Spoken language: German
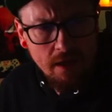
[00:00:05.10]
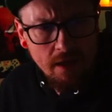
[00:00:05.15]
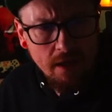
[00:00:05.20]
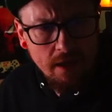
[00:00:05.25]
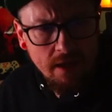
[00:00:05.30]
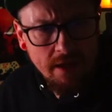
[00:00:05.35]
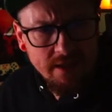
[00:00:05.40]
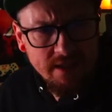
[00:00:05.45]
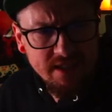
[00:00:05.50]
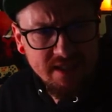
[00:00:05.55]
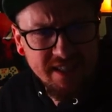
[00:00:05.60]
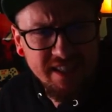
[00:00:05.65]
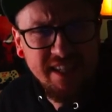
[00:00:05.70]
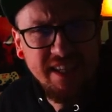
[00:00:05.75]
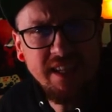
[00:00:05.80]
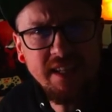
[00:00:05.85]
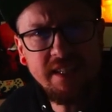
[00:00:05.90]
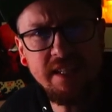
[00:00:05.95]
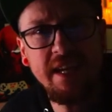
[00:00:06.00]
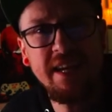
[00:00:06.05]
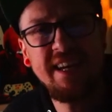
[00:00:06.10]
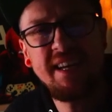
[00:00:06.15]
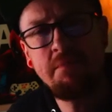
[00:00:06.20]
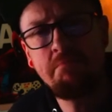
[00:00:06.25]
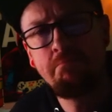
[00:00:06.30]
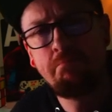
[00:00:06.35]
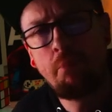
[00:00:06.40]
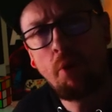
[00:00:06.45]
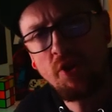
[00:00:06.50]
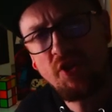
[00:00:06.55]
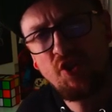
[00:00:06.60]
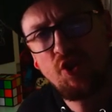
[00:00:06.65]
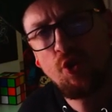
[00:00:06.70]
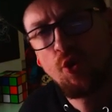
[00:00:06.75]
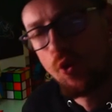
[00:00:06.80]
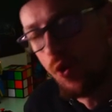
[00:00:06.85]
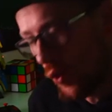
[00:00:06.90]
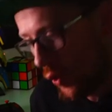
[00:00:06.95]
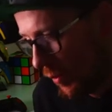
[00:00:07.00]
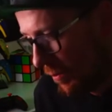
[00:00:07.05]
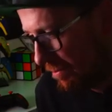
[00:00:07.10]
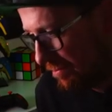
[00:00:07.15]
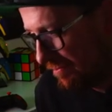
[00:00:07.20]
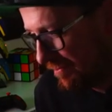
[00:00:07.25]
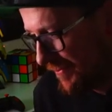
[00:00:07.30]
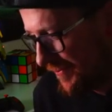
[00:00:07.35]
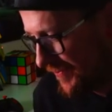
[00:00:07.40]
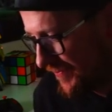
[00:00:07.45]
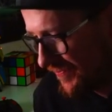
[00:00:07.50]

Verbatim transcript: es geht ein Bot rum.